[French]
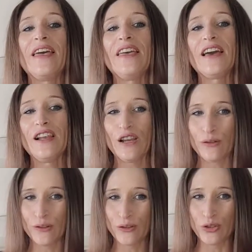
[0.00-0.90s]
et à
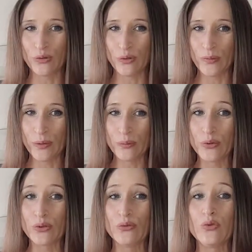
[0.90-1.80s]
la fin je veux bien
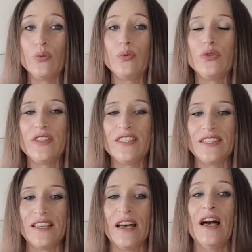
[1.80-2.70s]
pour que vous
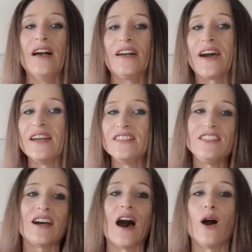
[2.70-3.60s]
puissiez
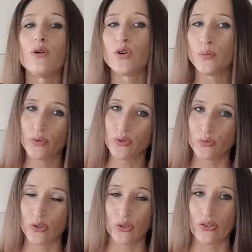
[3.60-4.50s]
grandir encore
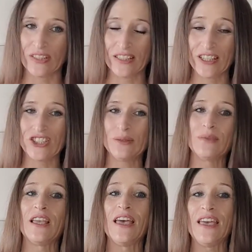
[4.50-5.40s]
plus votre
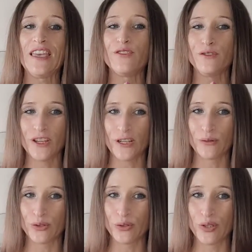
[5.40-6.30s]
leadership et faire
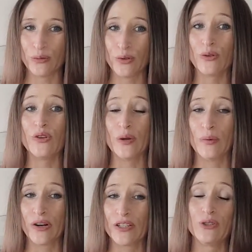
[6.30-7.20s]
évoluer vos
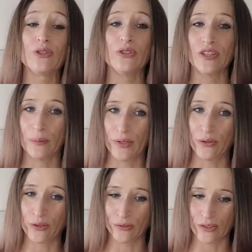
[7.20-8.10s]
collaborateurs de la
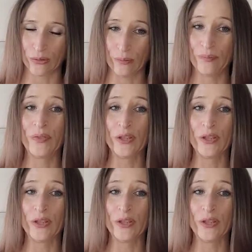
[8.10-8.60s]
meilleure façon.